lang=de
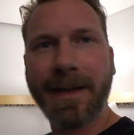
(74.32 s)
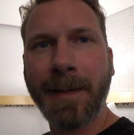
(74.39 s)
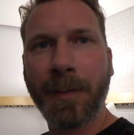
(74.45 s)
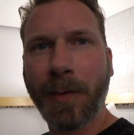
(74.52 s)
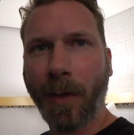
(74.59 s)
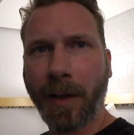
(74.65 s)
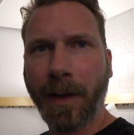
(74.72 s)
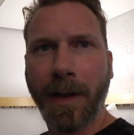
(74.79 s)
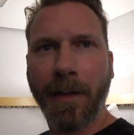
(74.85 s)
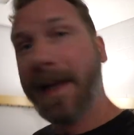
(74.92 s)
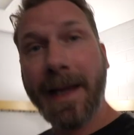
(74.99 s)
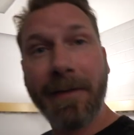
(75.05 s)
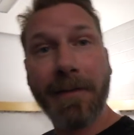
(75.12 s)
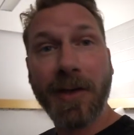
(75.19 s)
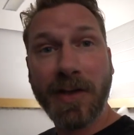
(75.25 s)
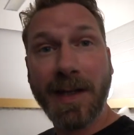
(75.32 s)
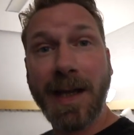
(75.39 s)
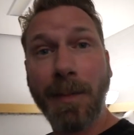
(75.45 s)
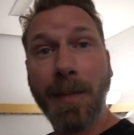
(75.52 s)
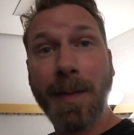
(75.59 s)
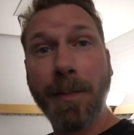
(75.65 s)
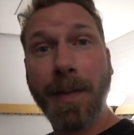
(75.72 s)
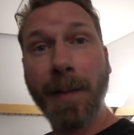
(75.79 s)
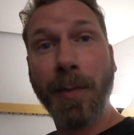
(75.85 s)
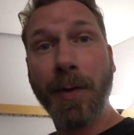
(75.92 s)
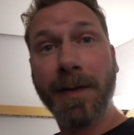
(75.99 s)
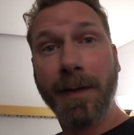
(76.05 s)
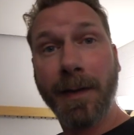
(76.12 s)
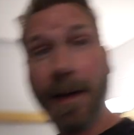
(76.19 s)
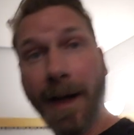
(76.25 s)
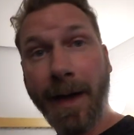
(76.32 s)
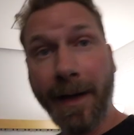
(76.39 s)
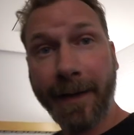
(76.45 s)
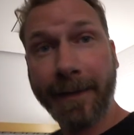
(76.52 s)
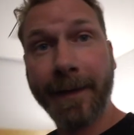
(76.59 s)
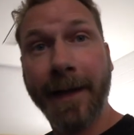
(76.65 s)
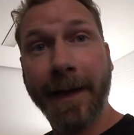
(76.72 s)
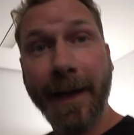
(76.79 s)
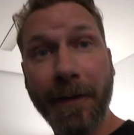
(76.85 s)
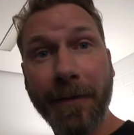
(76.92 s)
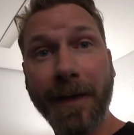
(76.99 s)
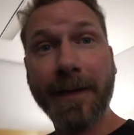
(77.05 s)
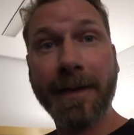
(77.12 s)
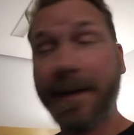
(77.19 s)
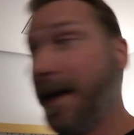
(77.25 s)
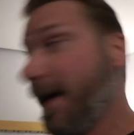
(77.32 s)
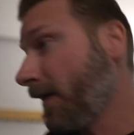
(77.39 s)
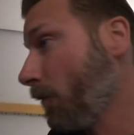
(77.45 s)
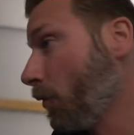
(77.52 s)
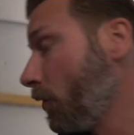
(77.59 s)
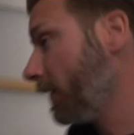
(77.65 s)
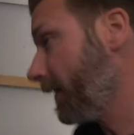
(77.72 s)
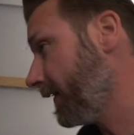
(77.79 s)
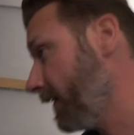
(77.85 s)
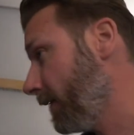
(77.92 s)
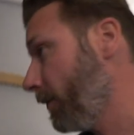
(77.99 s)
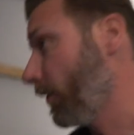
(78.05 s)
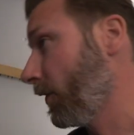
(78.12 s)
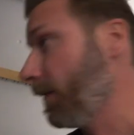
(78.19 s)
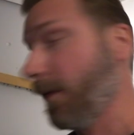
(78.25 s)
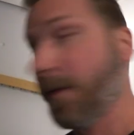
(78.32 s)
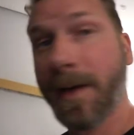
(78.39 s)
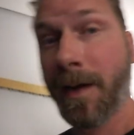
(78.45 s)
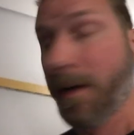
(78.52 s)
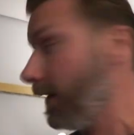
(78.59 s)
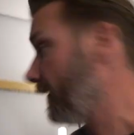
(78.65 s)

Deep Talk. Ich war stehen geblieben bei Bus, Alex. Ich fand es sehr gemütlich, in dem Bus mal wieder